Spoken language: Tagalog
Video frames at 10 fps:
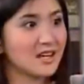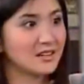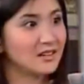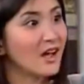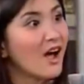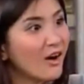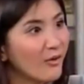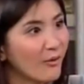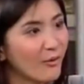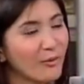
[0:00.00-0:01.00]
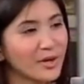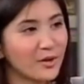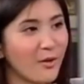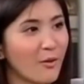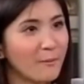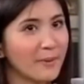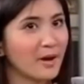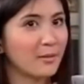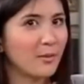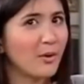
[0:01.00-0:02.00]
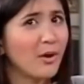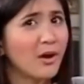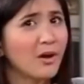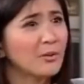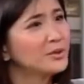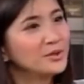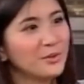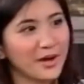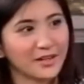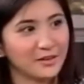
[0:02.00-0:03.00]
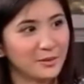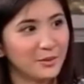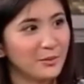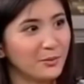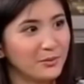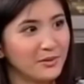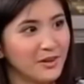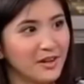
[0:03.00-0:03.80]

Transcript: And ako, kung i-compare mo, what do I know?